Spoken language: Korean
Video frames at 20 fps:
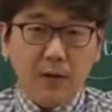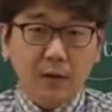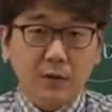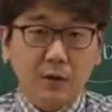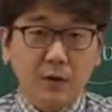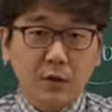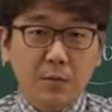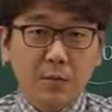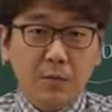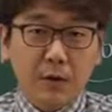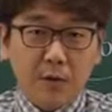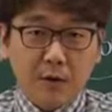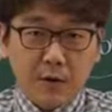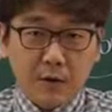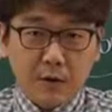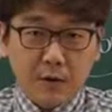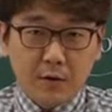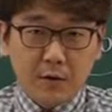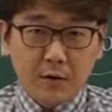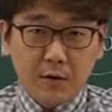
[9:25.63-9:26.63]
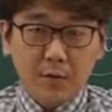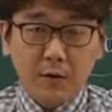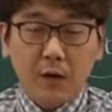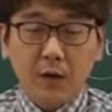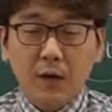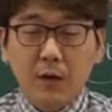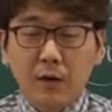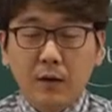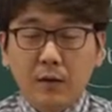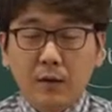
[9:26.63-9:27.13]
guilty of murder. 그럼
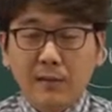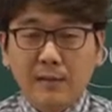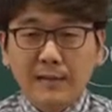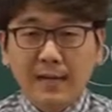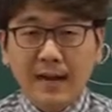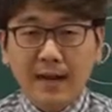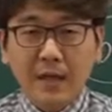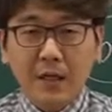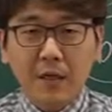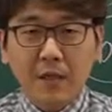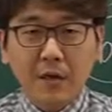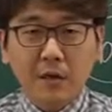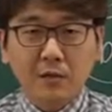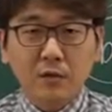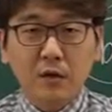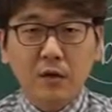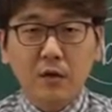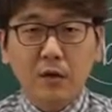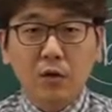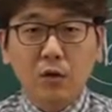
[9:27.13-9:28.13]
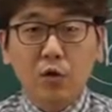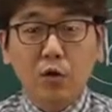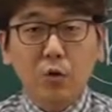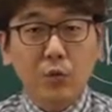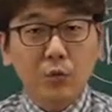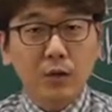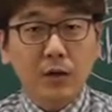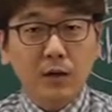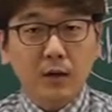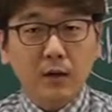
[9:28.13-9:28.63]
이게 살인에 대해서
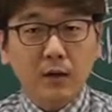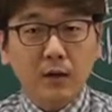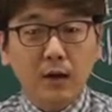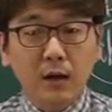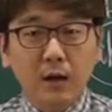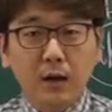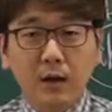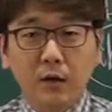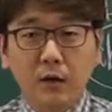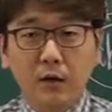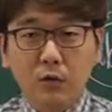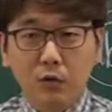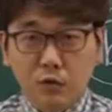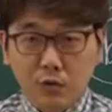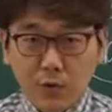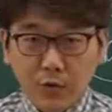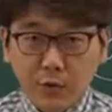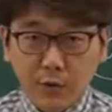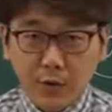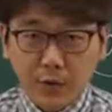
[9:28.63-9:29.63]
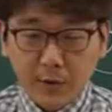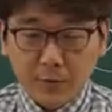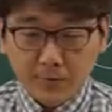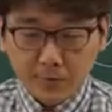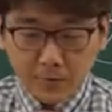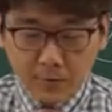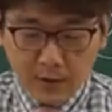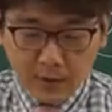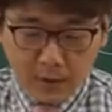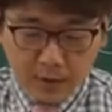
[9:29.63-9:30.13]
오브니까 유죄고요.
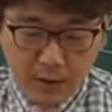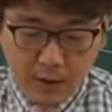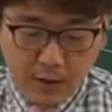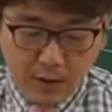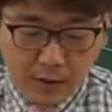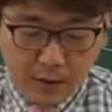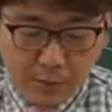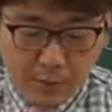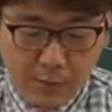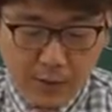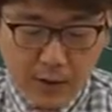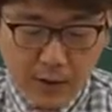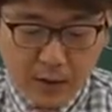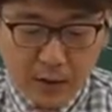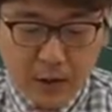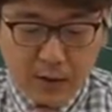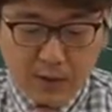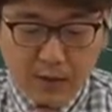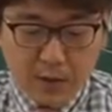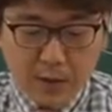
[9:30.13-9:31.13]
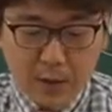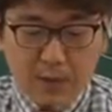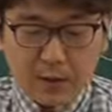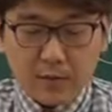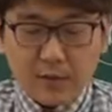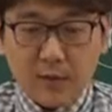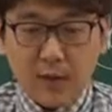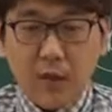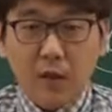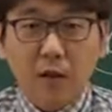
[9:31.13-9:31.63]
be guilty
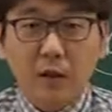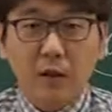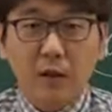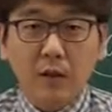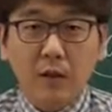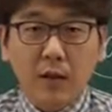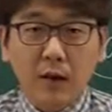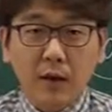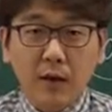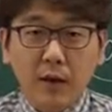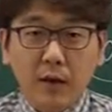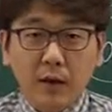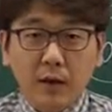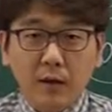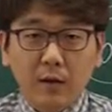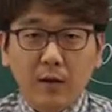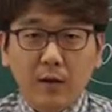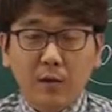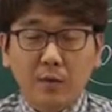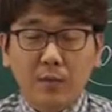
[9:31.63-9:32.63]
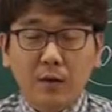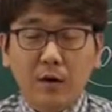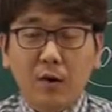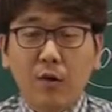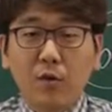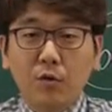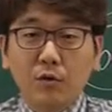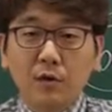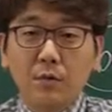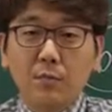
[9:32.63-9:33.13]
about telling a lie.
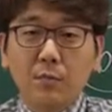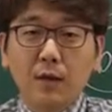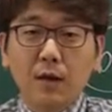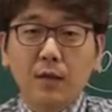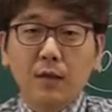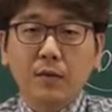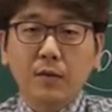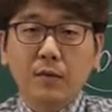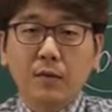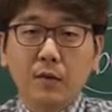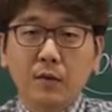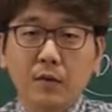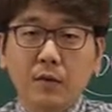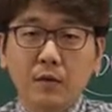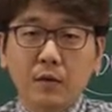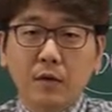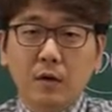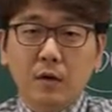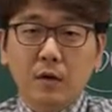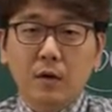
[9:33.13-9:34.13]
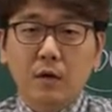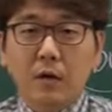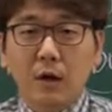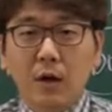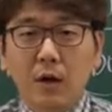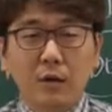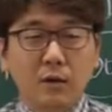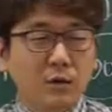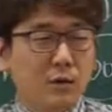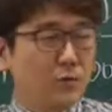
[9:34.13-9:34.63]
거짓말한 거에 대해서
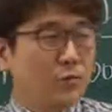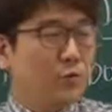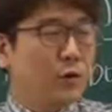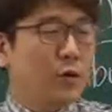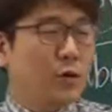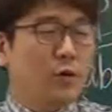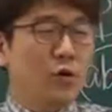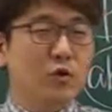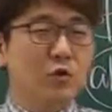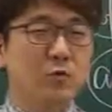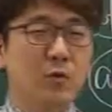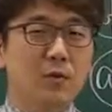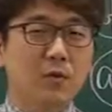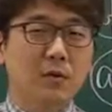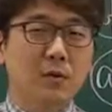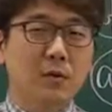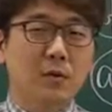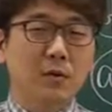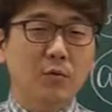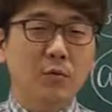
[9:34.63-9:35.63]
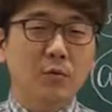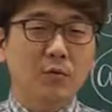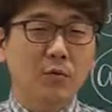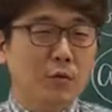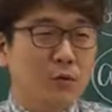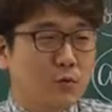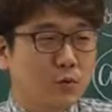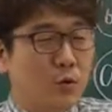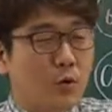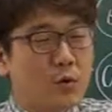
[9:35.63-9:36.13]
아 친구끼리 거짓말 좀 했다고 해서
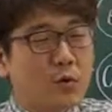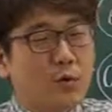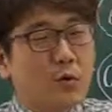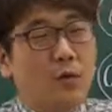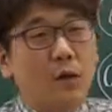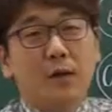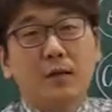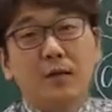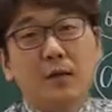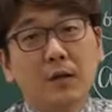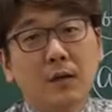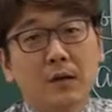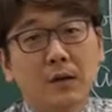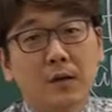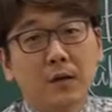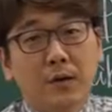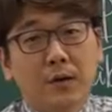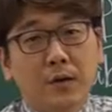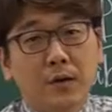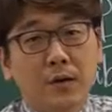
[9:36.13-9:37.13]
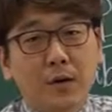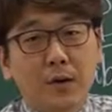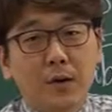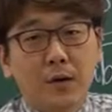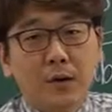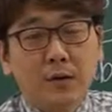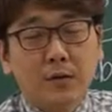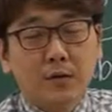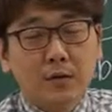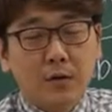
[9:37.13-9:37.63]
이거 소용을 차는 거 아니잖아요.
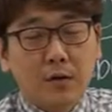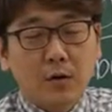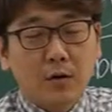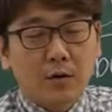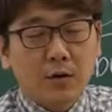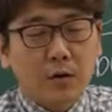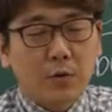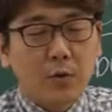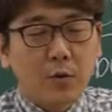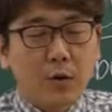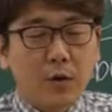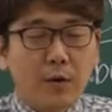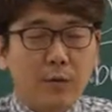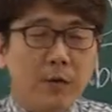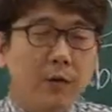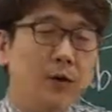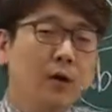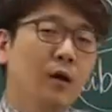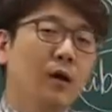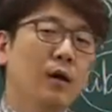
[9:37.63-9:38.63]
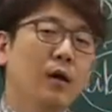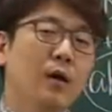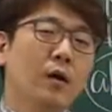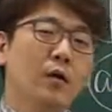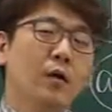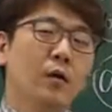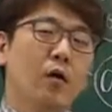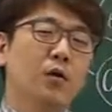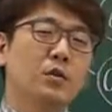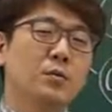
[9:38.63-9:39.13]
그죠? 그러니까 뭐예요? 바로
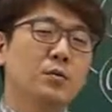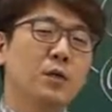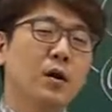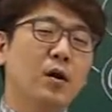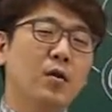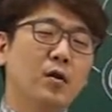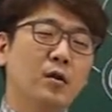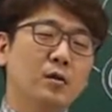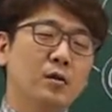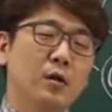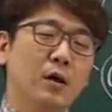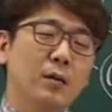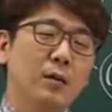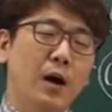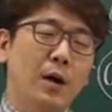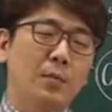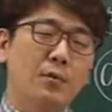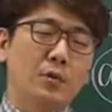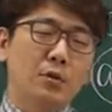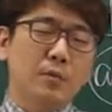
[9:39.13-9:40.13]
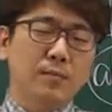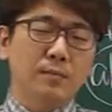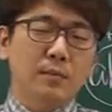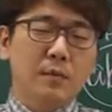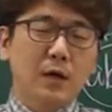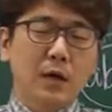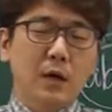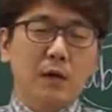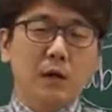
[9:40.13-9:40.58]
거짓말한 거에 대해서 내가 마음이 좀